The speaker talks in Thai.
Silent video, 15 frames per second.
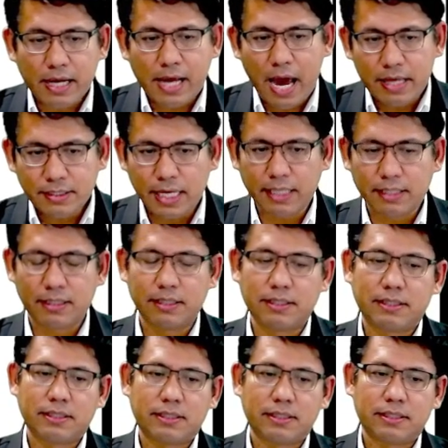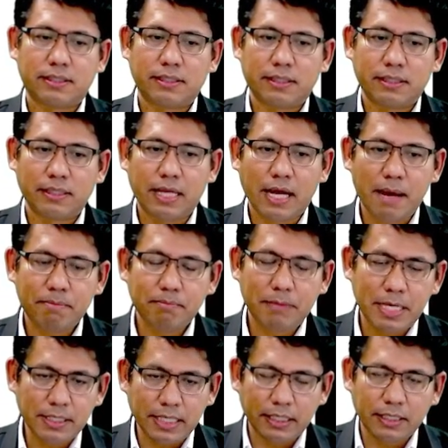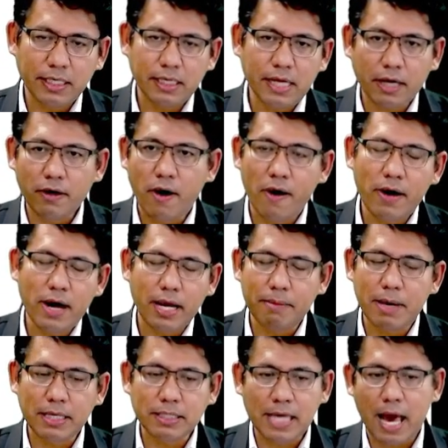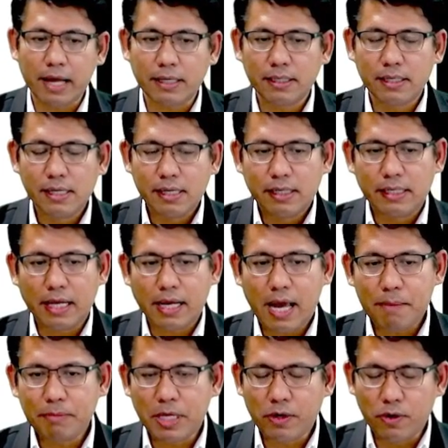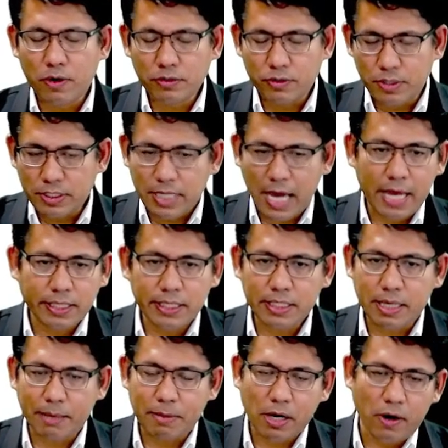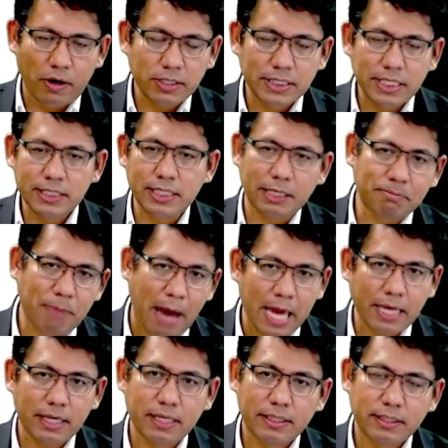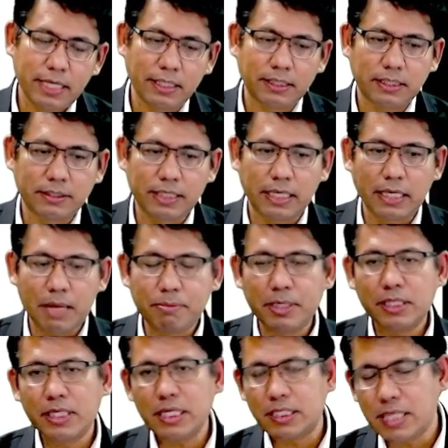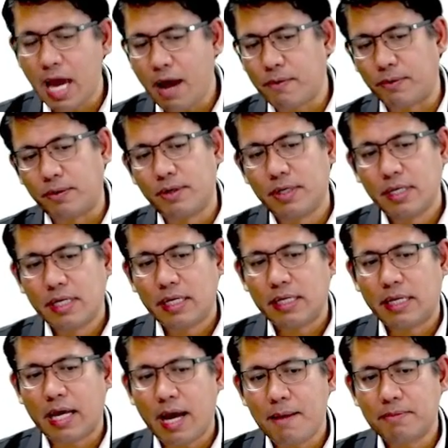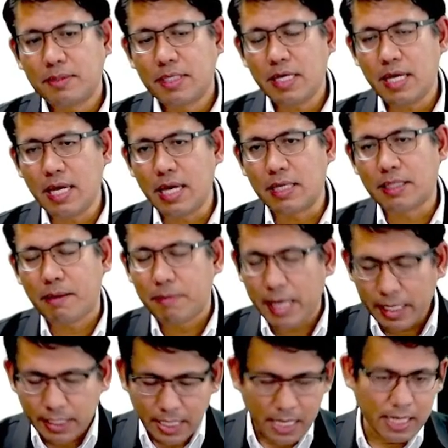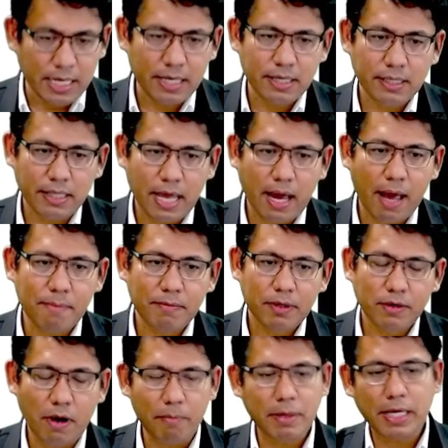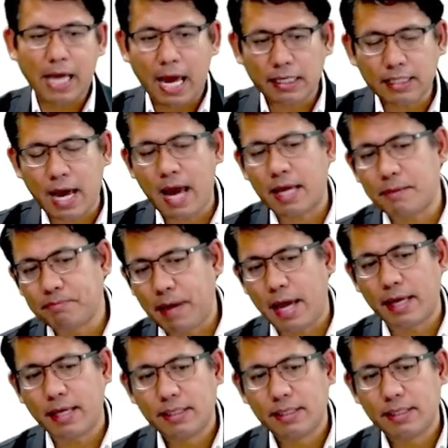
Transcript: ขายสิทธิ์นะครับมีสิทธิ์ที่เรียกร้องอะไรบางอย่างนะครับมีคนสนใจที่จะมาขอซื้อสิทธิ์ไปเช่นสิทธิ์ในพื้นที่เช่านะครับที่ทำเลดีนะครับก็มีการขายกันไป